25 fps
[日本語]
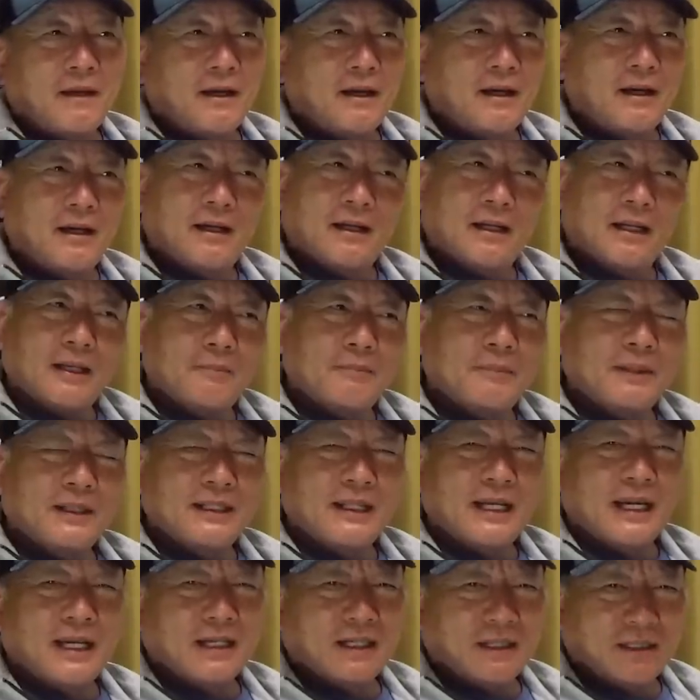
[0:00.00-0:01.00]
ああやっぱり
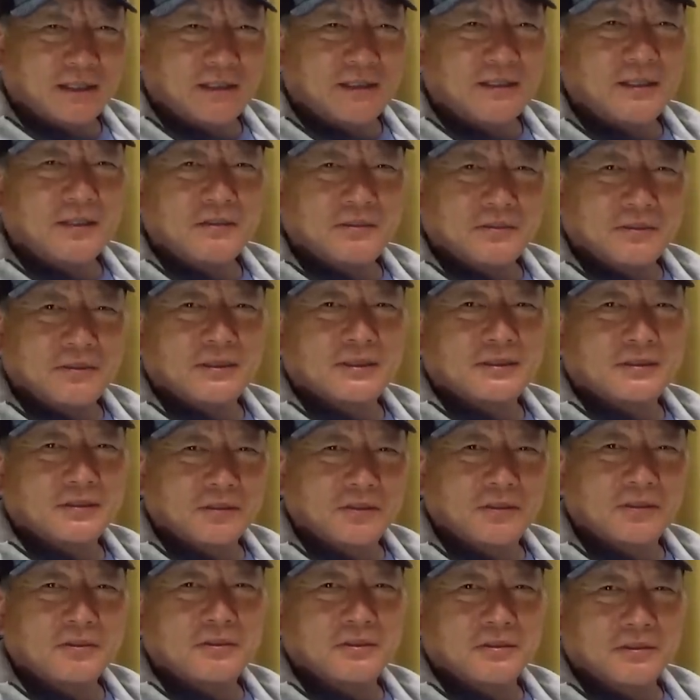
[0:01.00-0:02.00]
慣れっていうのはす
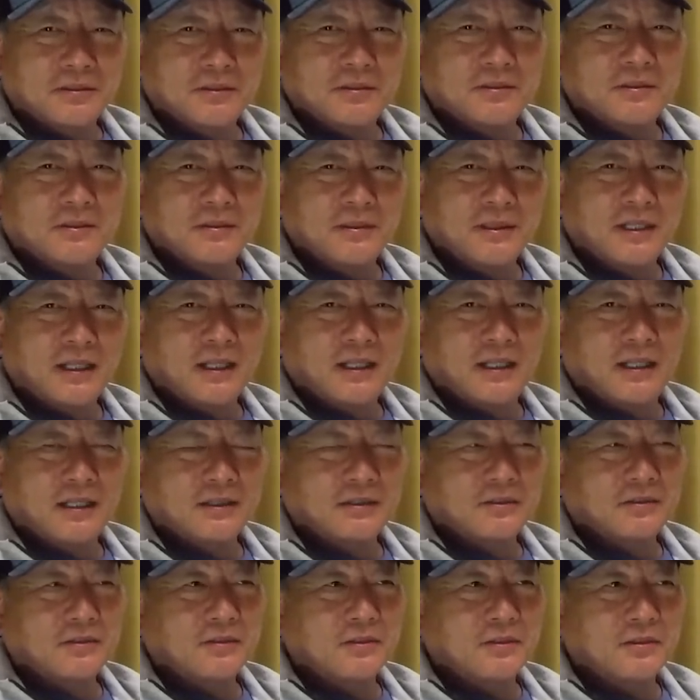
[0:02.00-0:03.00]
ごくあ
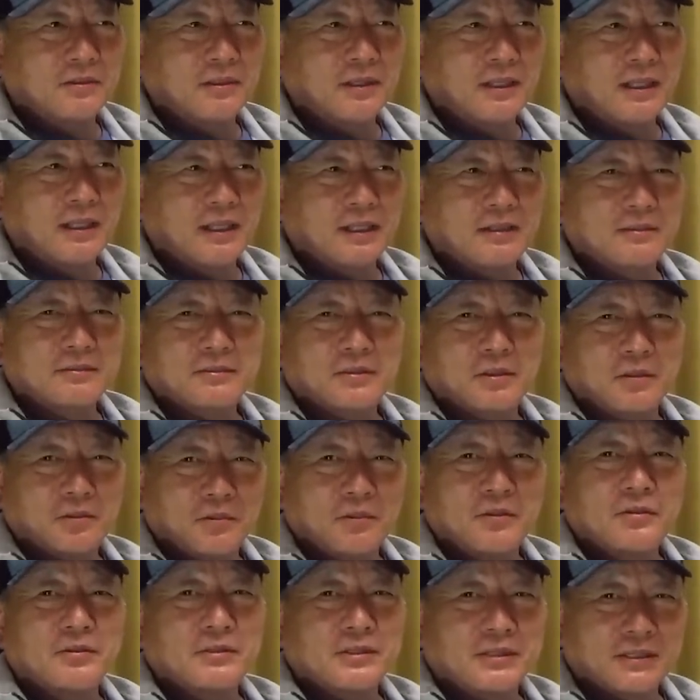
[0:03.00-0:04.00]
のあると
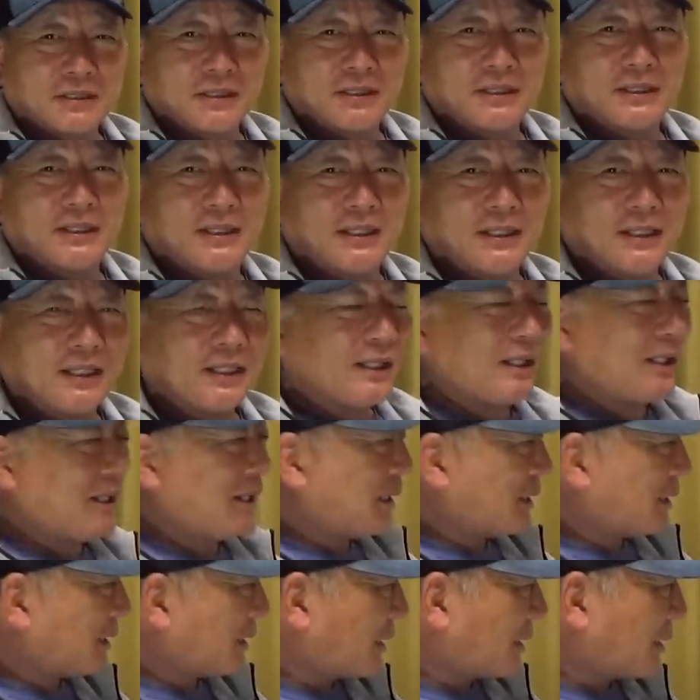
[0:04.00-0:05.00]
思うし、う
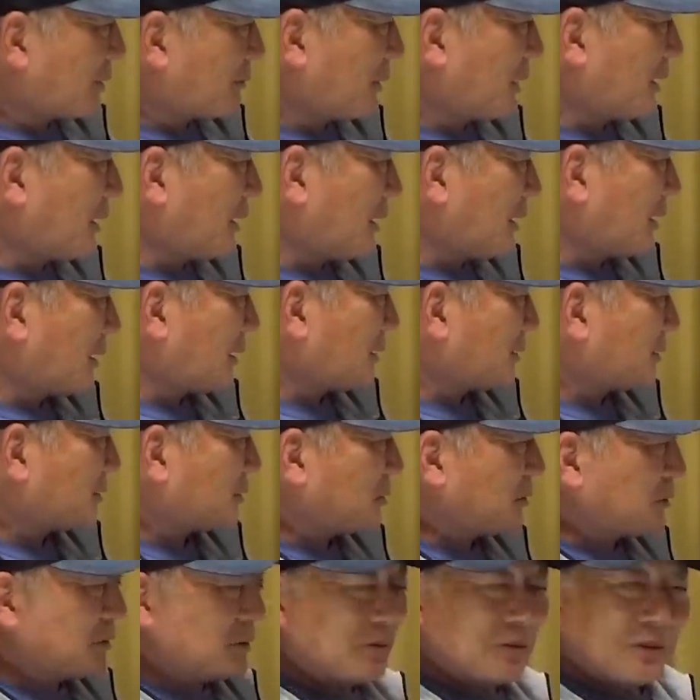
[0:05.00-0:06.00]
ん、だからまあ
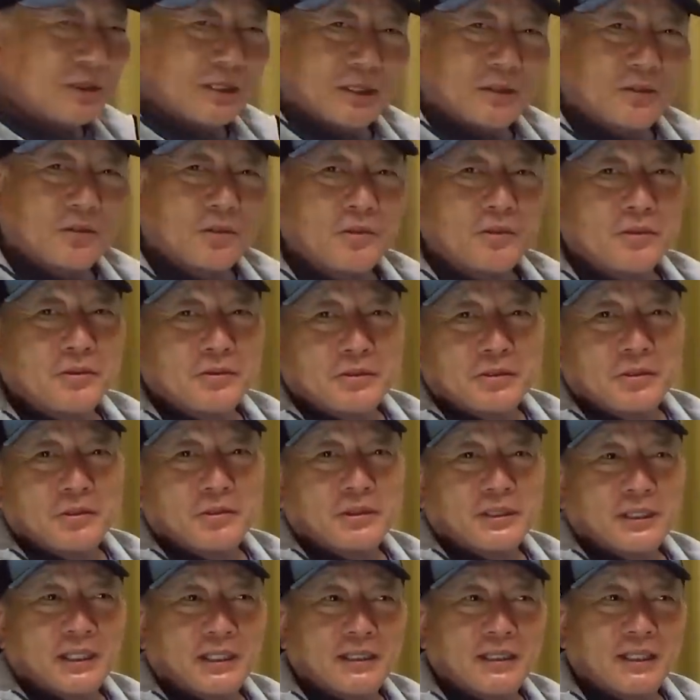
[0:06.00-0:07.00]
そういうのでどういう状
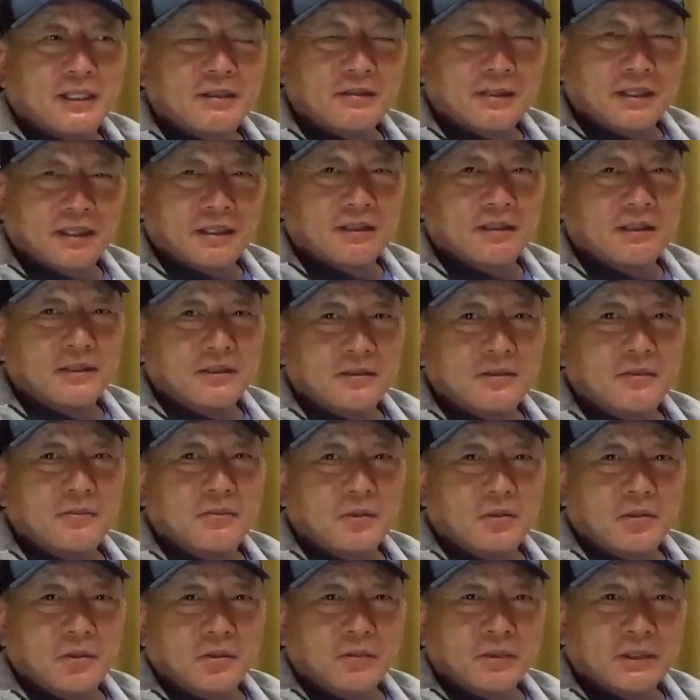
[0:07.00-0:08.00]
態になるかっていうのも
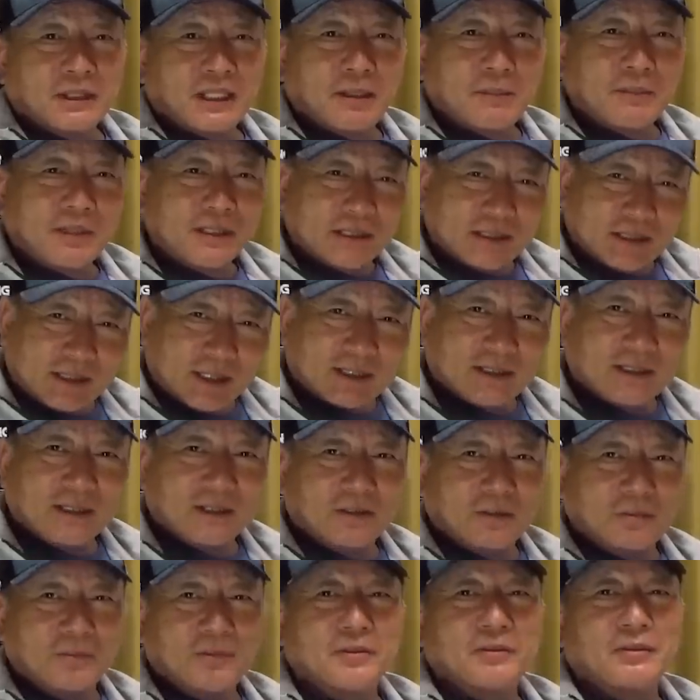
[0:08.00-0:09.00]
これも試しだった
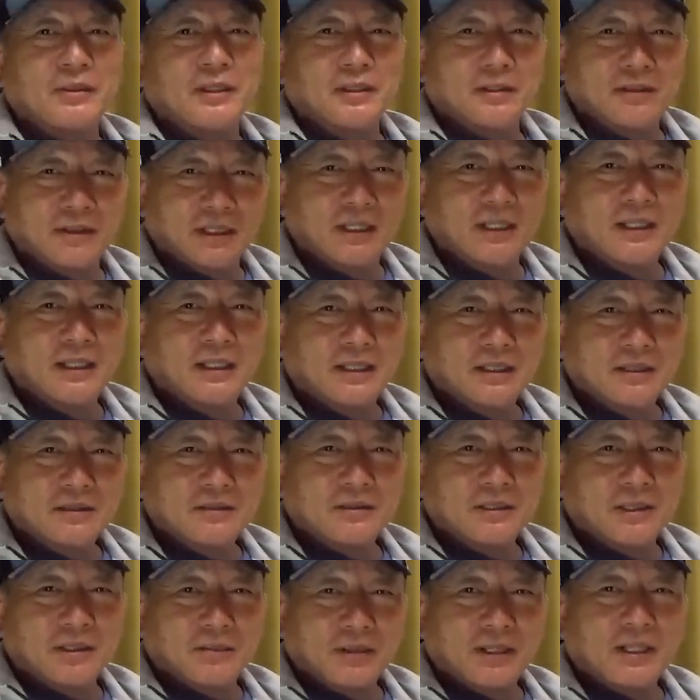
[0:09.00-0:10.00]
と思うんだよね、うん、
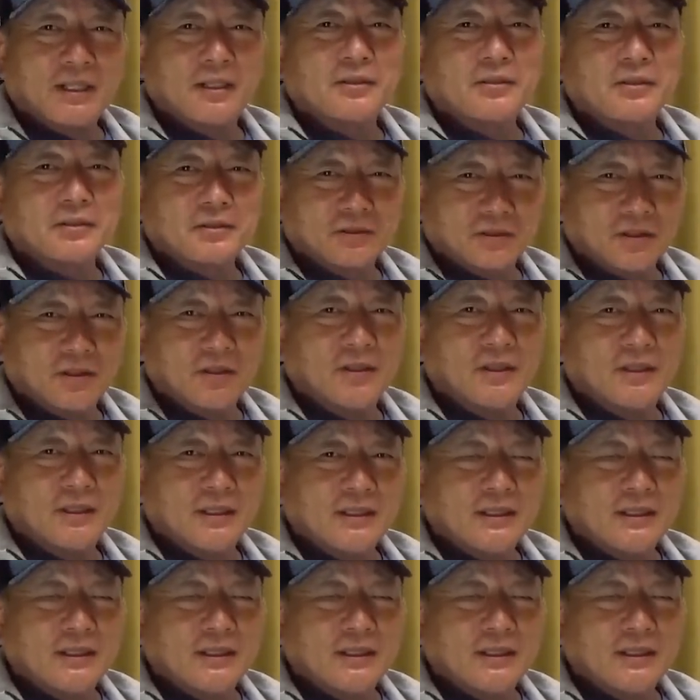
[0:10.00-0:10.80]
栗山監督の。